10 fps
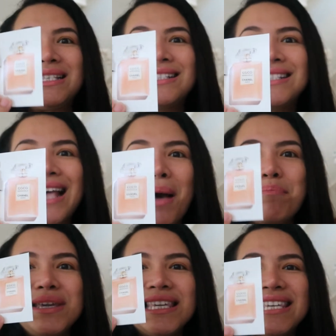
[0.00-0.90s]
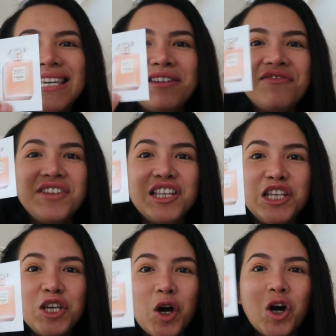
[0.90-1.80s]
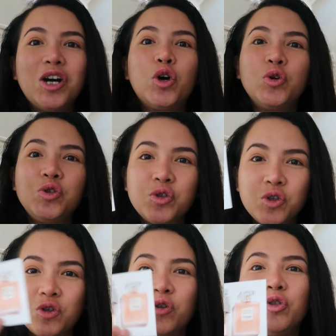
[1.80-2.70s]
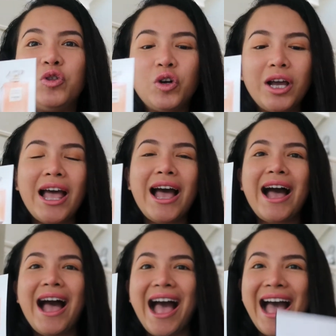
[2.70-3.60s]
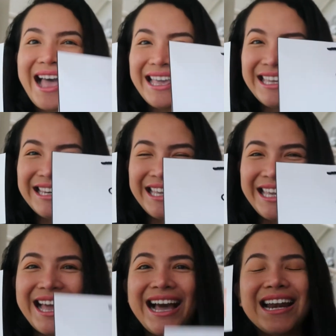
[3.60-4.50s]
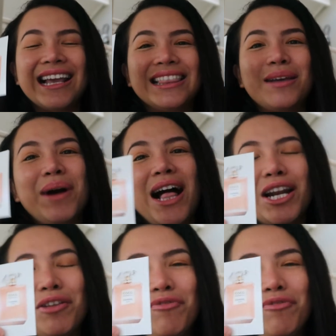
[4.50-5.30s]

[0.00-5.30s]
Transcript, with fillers: bisa bikin video khusus untuk ini ya karena kita bakal